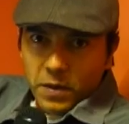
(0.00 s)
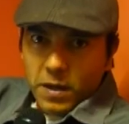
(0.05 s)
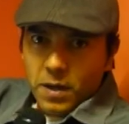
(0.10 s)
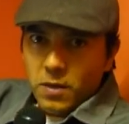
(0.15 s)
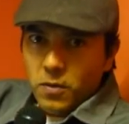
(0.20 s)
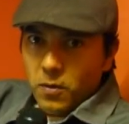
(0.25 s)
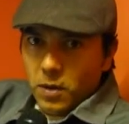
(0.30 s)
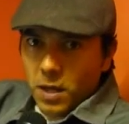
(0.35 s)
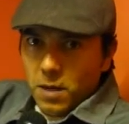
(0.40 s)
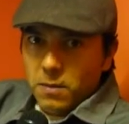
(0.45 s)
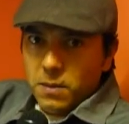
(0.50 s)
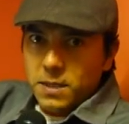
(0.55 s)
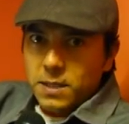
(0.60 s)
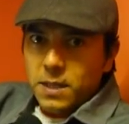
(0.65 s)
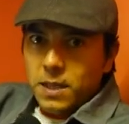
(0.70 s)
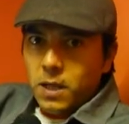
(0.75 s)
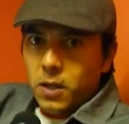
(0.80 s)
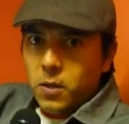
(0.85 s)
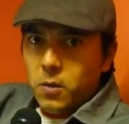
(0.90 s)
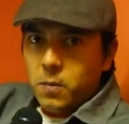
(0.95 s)
Fernando Galvez
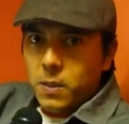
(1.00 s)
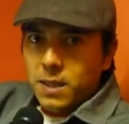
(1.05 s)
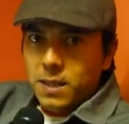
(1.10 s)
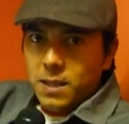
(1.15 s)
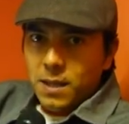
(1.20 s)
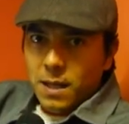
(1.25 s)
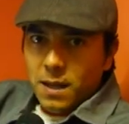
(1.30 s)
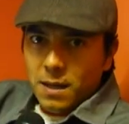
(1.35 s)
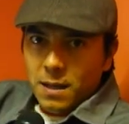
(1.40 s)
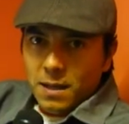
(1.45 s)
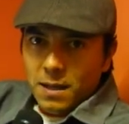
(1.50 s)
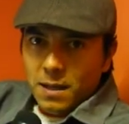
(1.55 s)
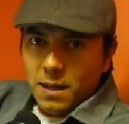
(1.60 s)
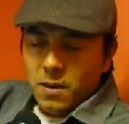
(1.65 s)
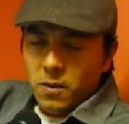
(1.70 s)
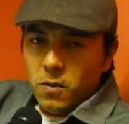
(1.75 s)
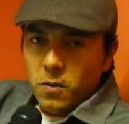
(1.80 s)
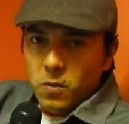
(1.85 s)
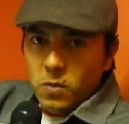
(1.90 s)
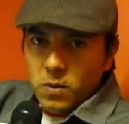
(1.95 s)
y quiero
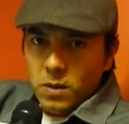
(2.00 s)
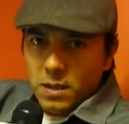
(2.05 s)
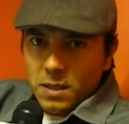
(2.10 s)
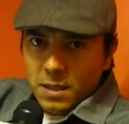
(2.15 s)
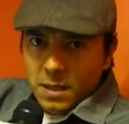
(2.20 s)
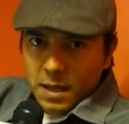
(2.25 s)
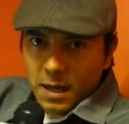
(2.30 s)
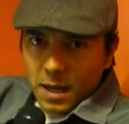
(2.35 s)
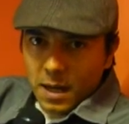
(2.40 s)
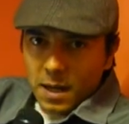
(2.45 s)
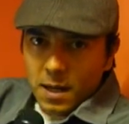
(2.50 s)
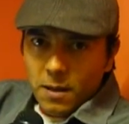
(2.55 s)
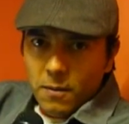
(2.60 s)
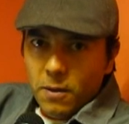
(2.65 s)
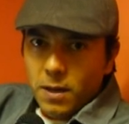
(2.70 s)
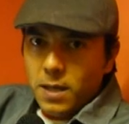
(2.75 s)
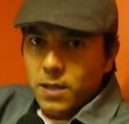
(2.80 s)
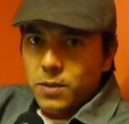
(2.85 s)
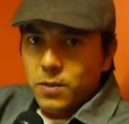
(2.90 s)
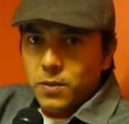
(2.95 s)
mandarle un gran
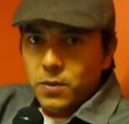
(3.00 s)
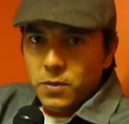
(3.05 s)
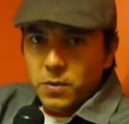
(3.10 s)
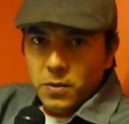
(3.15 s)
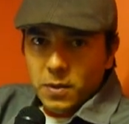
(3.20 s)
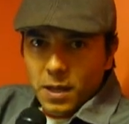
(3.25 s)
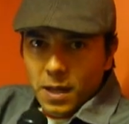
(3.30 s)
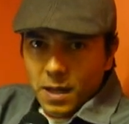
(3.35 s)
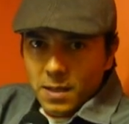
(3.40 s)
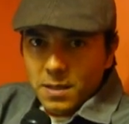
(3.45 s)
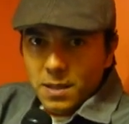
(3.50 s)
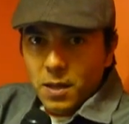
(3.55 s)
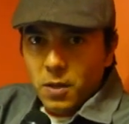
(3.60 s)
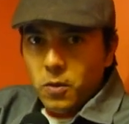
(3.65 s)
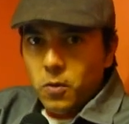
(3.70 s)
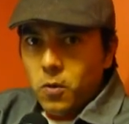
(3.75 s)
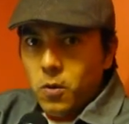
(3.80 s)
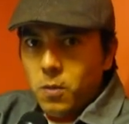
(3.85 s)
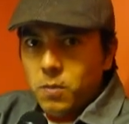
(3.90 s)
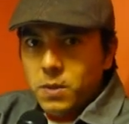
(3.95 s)
abrazo y un gran
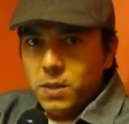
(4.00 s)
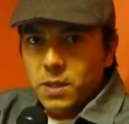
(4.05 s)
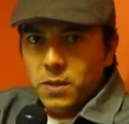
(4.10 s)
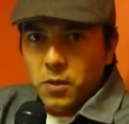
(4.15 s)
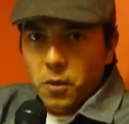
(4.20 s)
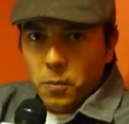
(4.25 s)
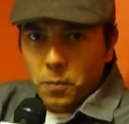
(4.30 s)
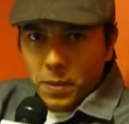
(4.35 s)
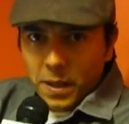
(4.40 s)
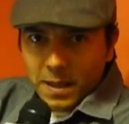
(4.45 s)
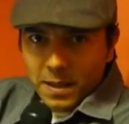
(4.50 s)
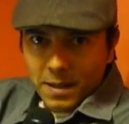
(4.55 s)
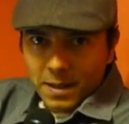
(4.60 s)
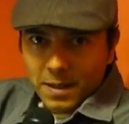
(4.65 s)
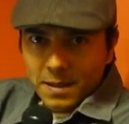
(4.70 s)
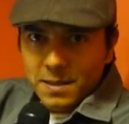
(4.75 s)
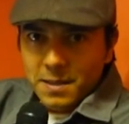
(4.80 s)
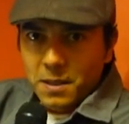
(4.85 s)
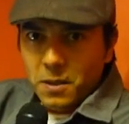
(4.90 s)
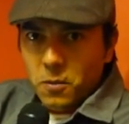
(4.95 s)
saludo a mi señor padre
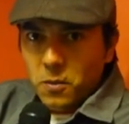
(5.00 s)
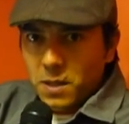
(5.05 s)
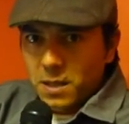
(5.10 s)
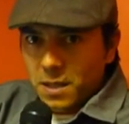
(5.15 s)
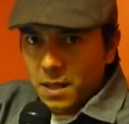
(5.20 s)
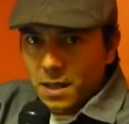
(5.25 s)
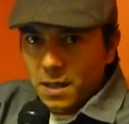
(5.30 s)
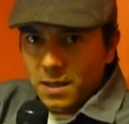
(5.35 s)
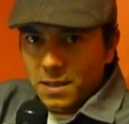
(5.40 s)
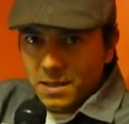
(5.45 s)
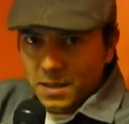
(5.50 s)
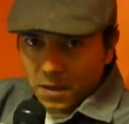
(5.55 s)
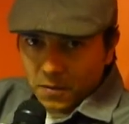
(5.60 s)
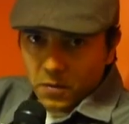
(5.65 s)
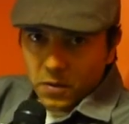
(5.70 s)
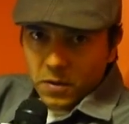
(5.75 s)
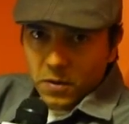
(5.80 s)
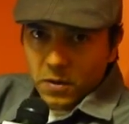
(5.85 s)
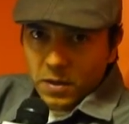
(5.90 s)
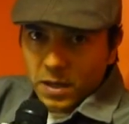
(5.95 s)
que se encuentra en
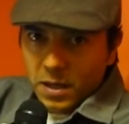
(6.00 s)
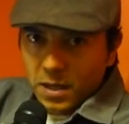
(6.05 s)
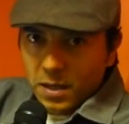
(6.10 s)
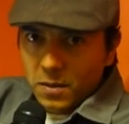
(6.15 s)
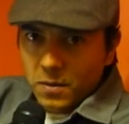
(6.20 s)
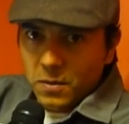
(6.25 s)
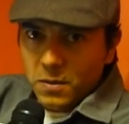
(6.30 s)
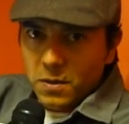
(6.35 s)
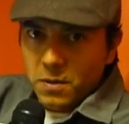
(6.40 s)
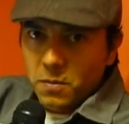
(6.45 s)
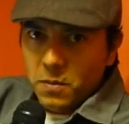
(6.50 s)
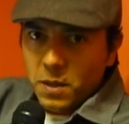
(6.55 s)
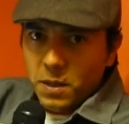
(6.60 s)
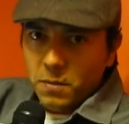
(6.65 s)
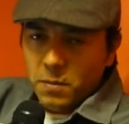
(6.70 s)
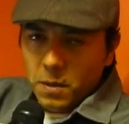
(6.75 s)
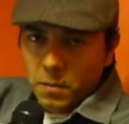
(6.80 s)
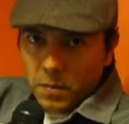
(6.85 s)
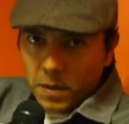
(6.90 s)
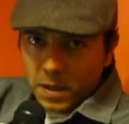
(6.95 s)
Stanford, Connecticut, mi
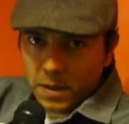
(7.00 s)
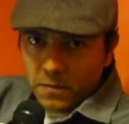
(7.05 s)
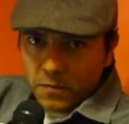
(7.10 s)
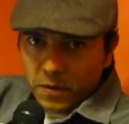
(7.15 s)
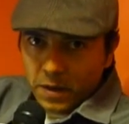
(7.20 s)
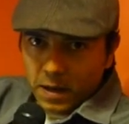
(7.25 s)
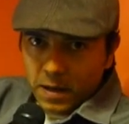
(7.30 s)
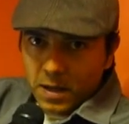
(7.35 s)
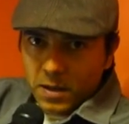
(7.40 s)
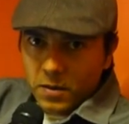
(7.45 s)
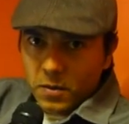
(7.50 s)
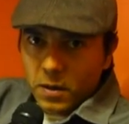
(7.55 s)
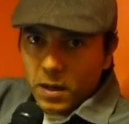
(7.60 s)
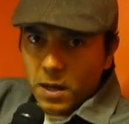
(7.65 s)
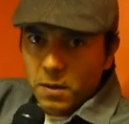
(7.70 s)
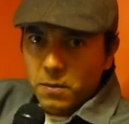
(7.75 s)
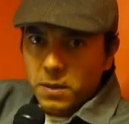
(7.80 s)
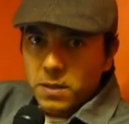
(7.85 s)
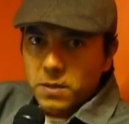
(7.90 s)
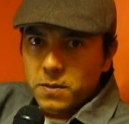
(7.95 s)
papá Fernando
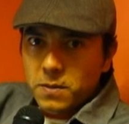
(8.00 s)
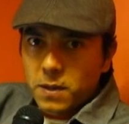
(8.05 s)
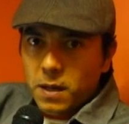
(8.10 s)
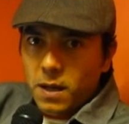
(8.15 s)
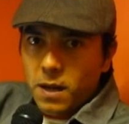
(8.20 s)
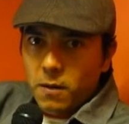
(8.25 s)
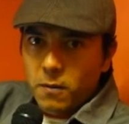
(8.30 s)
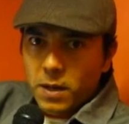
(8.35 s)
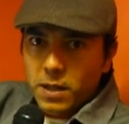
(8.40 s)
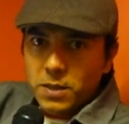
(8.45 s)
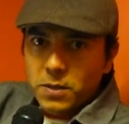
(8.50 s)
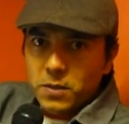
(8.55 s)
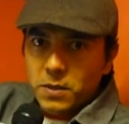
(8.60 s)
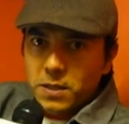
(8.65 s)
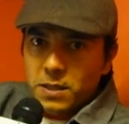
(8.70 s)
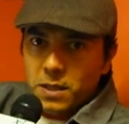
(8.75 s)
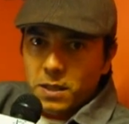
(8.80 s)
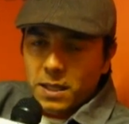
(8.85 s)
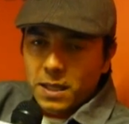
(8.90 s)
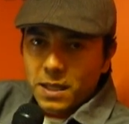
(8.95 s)
Galvez. Un gran abrazo
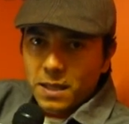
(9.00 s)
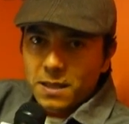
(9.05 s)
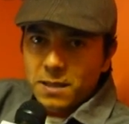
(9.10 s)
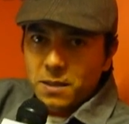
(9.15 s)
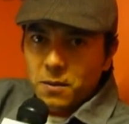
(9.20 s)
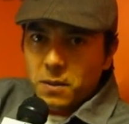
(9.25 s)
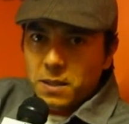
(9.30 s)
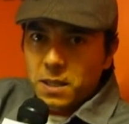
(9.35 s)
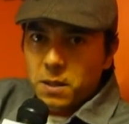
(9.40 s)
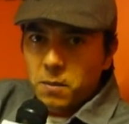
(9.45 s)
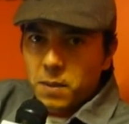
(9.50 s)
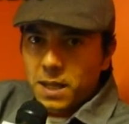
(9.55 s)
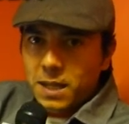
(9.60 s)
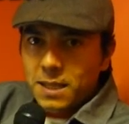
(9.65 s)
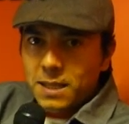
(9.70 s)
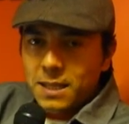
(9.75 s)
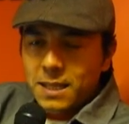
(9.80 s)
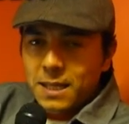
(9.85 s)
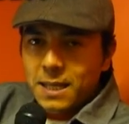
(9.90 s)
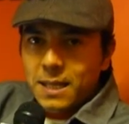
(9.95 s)
desde aquí, desde
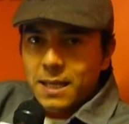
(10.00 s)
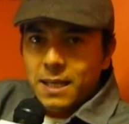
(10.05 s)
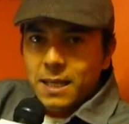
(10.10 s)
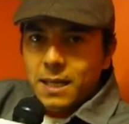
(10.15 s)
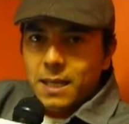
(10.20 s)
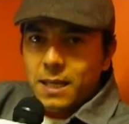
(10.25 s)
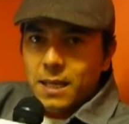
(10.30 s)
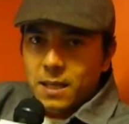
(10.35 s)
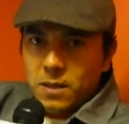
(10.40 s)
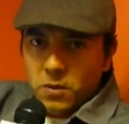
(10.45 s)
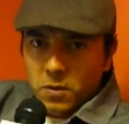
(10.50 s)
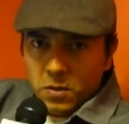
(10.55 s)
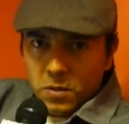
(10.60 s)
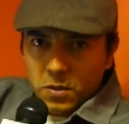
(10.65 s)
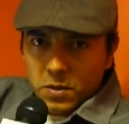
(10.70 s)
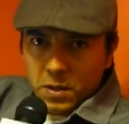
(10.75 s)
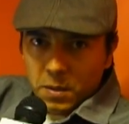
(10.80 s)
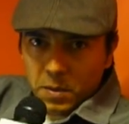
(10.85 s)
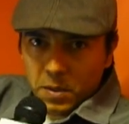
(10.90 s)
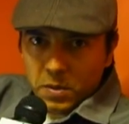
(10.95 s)
Guatemala y a todos
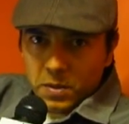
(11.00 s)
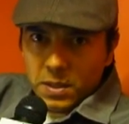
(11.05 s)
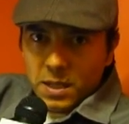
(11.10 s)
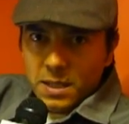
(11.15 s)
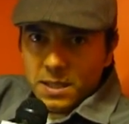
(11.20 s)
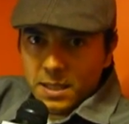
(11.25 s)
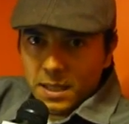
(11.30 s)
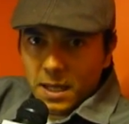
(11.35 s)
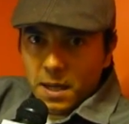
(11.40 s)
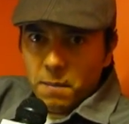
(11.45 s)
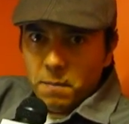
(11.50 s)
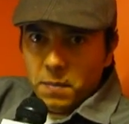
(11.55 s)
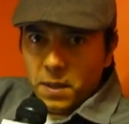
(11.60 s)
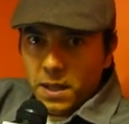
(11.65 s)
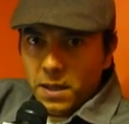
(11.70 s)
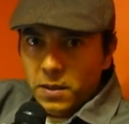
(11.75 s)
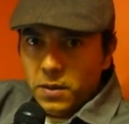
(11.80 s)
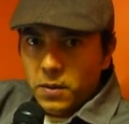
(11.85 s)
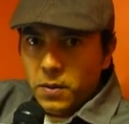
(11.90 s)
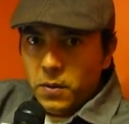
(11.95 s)
los amigos que sigan
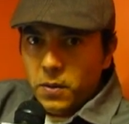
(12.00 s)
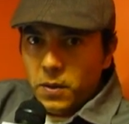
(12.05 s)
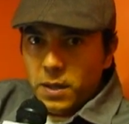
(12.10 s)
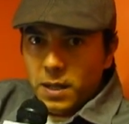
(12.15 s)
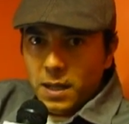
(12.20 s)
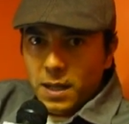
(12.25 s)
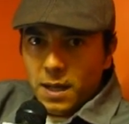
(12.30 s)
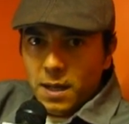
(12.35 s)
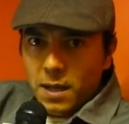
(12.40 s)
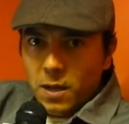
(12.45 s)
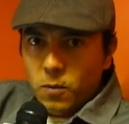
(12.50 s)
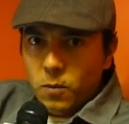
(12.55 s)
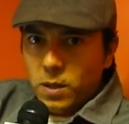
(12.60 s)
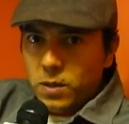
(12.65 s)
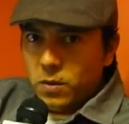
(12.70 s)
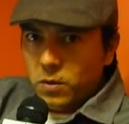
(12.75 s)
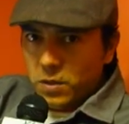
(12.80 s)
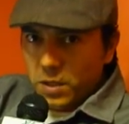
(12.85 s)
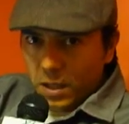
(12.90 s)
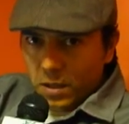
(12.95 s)
viendo el canal
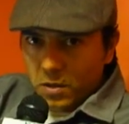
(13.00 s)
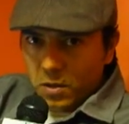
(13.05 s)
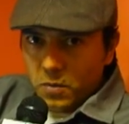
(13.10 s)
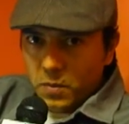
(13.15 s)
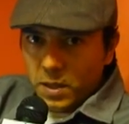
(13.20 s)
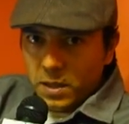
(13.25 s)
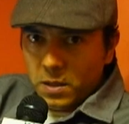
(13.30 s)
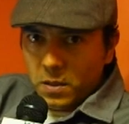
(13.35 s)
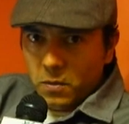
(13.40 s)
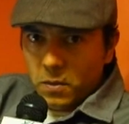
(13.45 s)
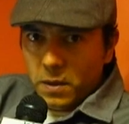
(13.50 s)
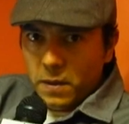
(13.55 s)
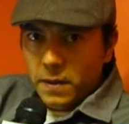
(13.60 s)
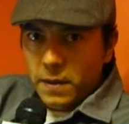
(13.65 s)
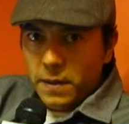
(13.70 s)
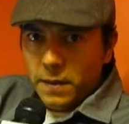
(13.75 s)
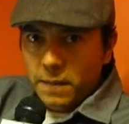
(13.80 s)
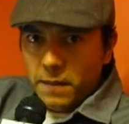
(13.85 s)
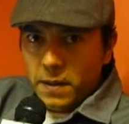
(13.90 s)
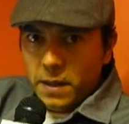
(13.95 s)

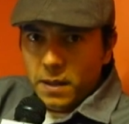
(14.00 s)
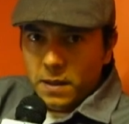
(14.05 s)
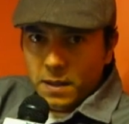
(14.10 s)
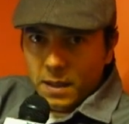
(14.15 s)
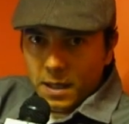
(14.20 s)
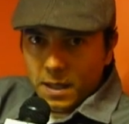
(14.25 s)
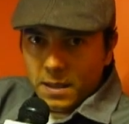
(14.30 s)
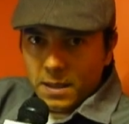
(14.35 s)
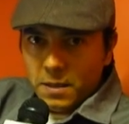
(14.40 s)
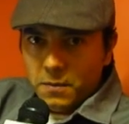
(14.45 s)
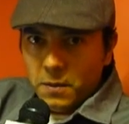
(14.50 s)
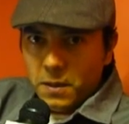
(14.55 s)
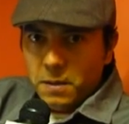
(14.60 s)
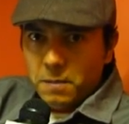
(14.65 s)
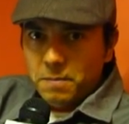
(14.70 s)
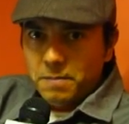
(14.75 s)
429 de DirecTV.